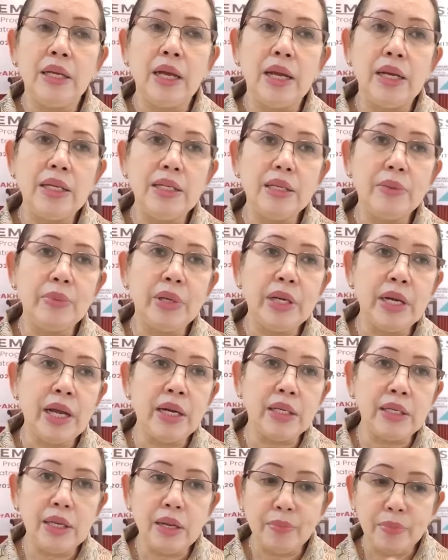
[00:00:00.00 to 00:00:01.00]
karena
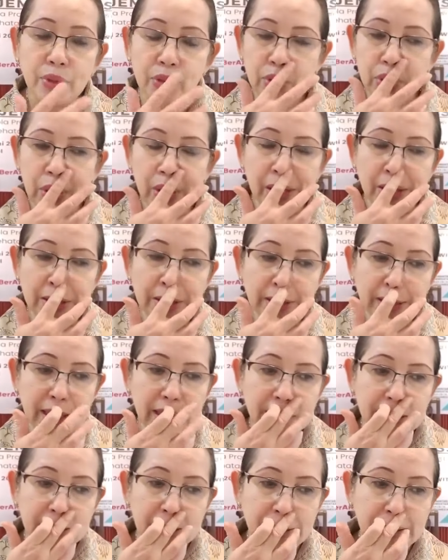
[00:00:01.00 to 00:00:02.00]
sebenarnya pengelolaan
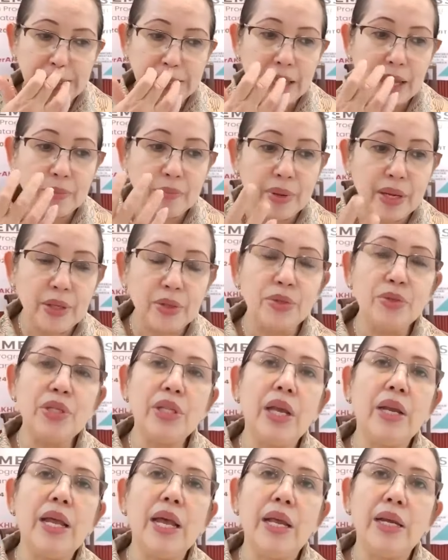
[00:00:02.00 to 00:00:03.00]
stres ini tanpa ketung
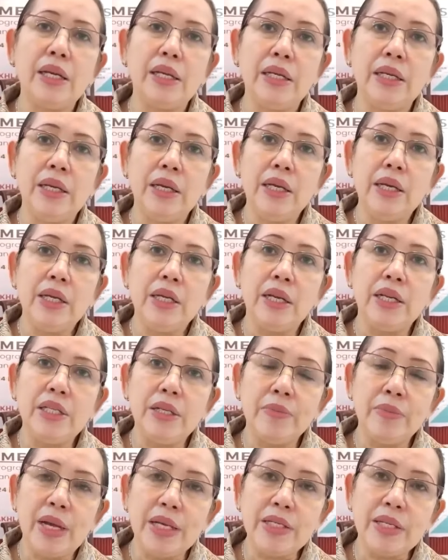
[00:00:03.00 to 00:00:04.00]
sadari
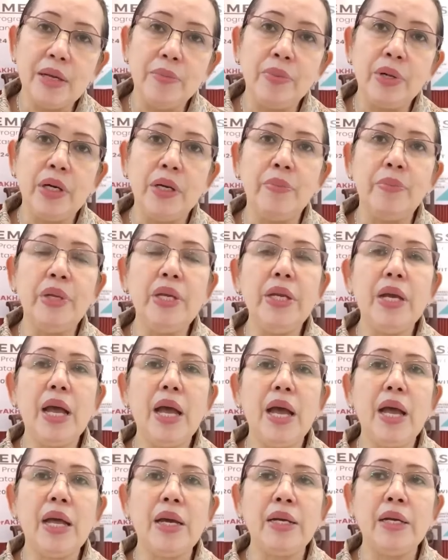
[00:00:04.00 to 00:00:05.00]
kecemasan
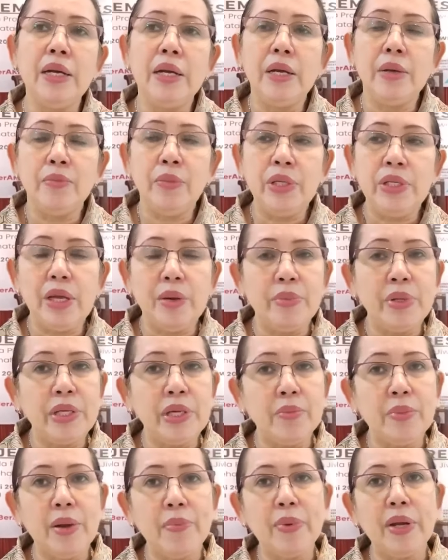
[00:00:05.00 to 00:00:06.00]
berlebihan bisa
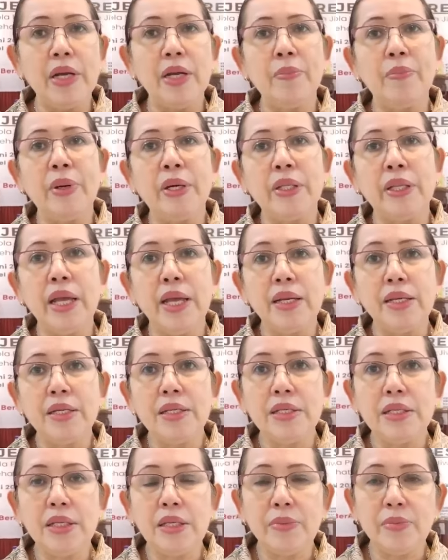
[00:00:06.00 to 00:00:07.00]
menyebabkan
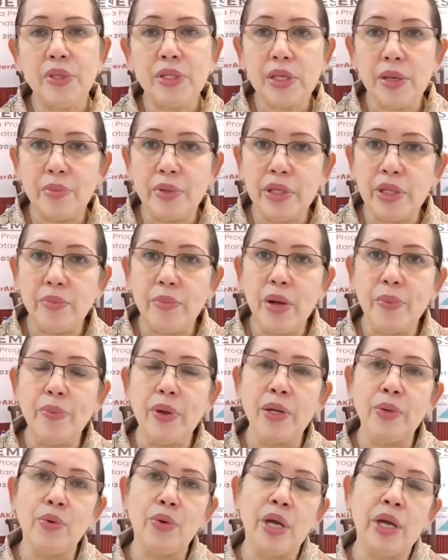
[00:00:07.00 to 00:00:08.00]
hipertensi bisa
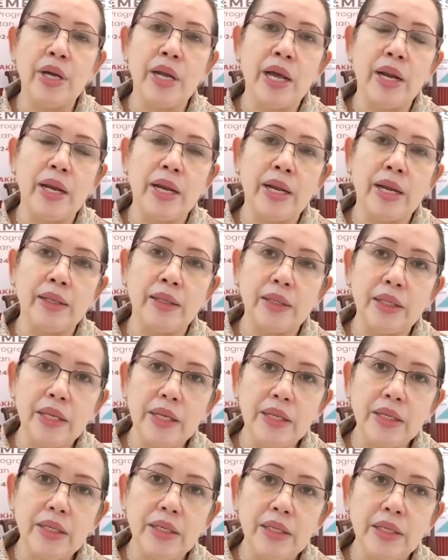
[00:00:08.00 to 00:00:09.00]
menyebabkan gula darah yang
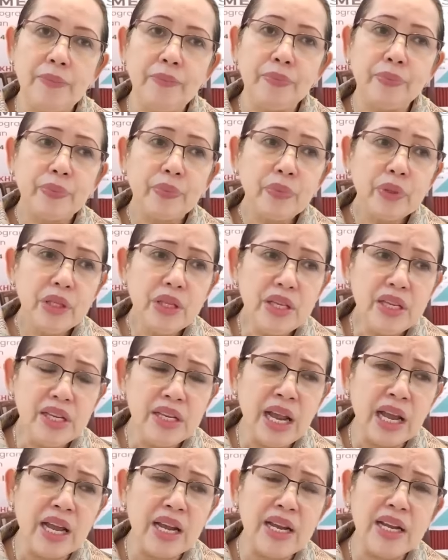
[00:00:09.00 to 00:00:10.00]
tinggi
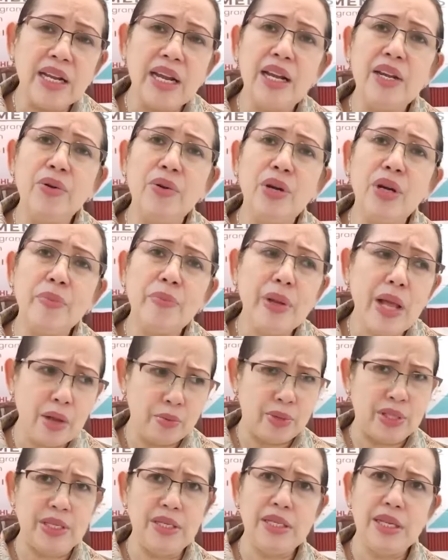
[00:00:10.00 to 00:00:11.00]
Nah kadang-kadang orang bilang,
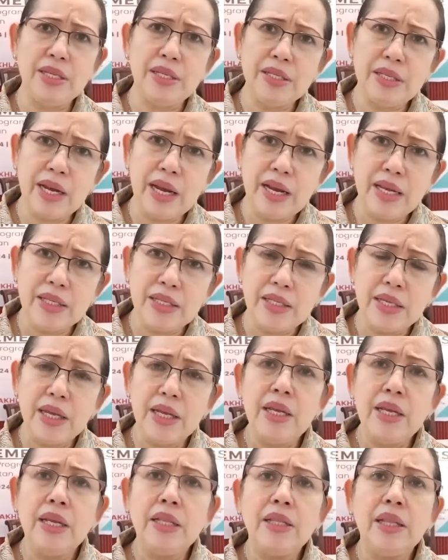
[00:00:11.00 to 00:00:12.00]
oh, itu yang stres.
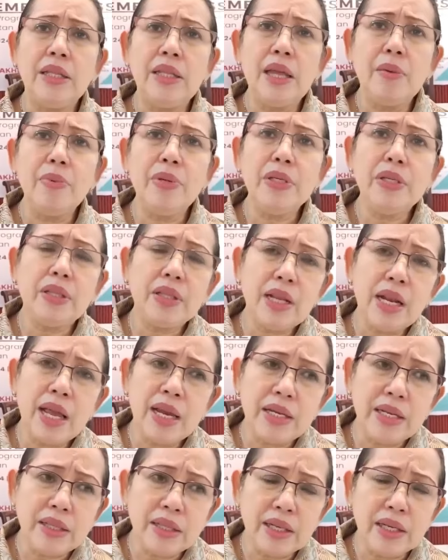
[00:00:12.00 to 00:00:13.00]
Tetapi
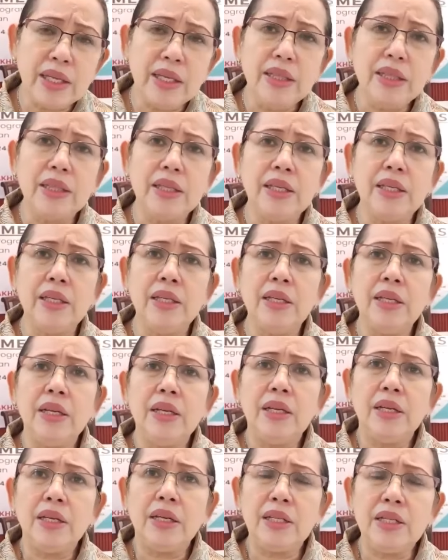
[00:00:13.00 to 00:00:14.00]
setelah diteliti,
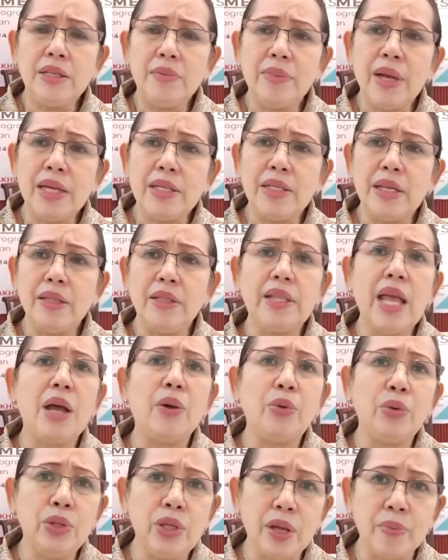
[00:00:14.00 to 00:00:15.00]
kecemasan
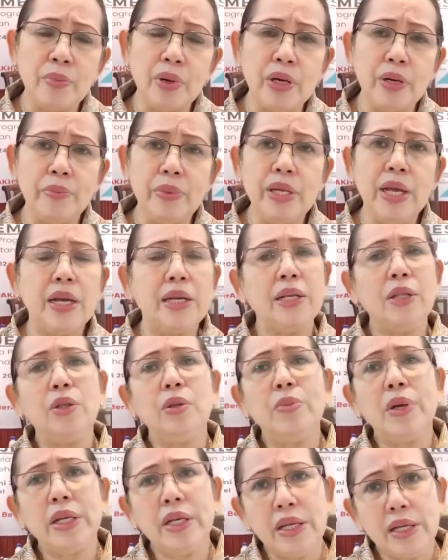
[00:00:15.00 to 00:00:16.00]
takut yang berlebihan
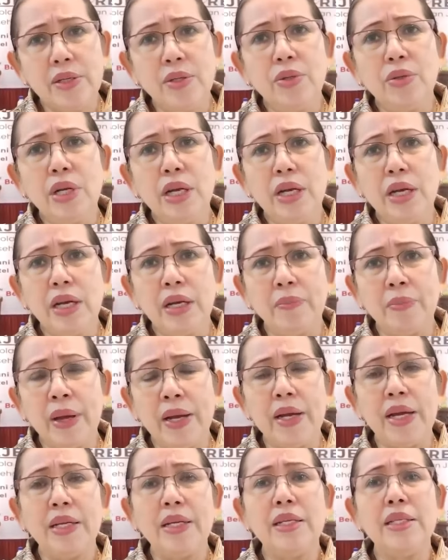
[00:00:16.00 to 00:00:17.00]
itu bagian juga
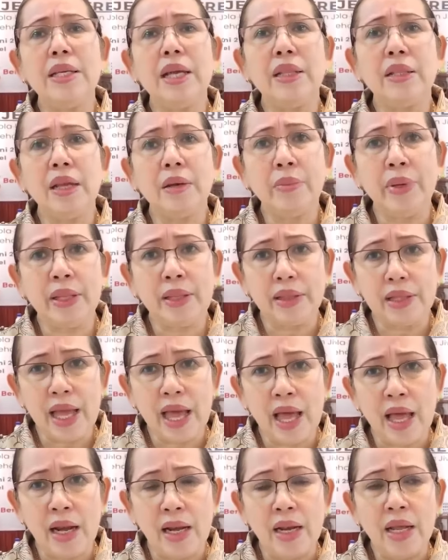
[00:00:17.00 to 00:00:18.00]
daripada kesehatan
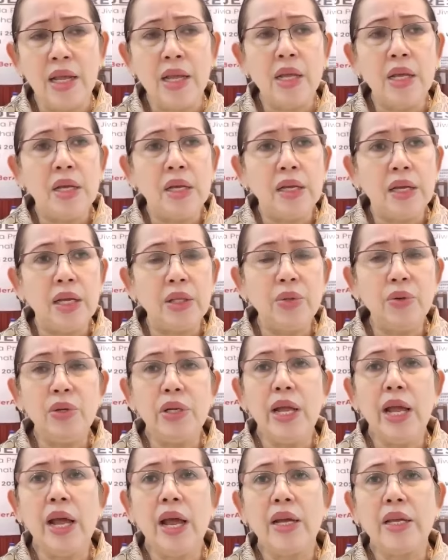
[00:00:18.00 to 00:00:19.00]
mental.
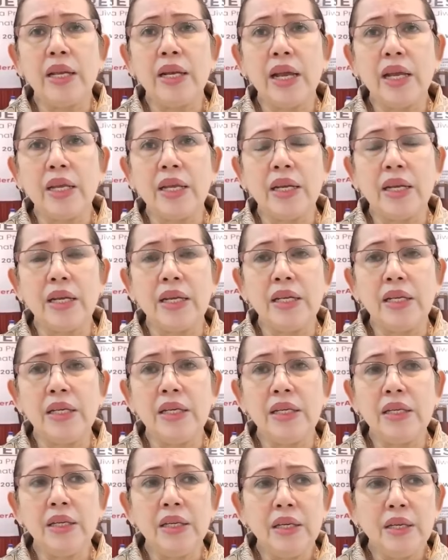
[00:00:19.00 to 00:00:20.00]
Katanya akhir-akhir
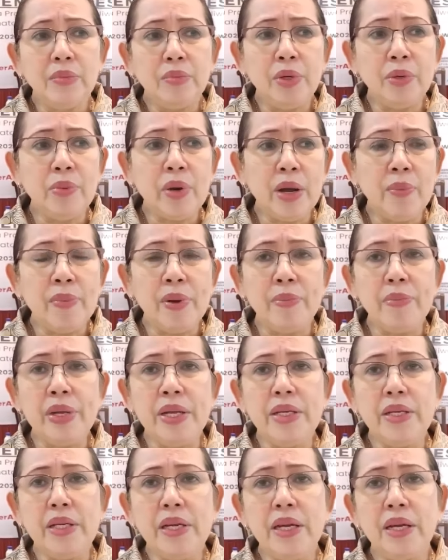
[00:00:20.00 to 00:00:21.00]
ini, beberapa
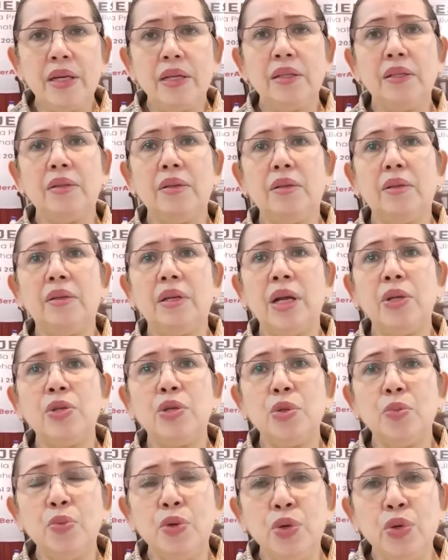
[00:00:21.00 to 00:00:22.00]
media
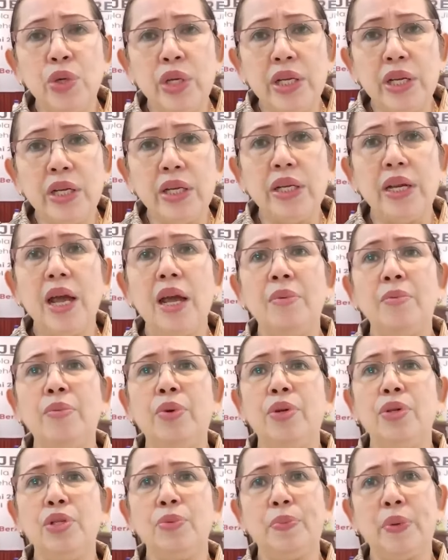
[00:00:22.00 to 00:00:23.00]
kasus bunuh diri di
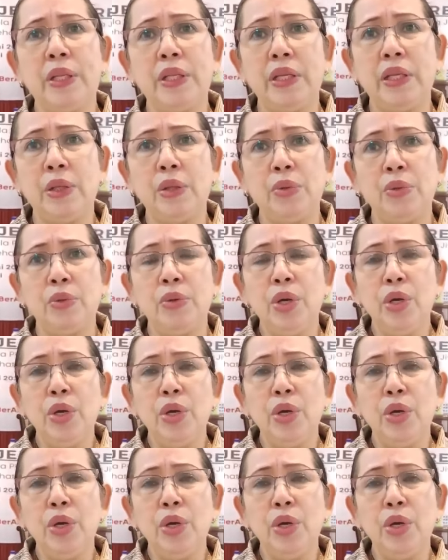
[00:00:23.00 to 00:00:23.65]
Ambon seperti itu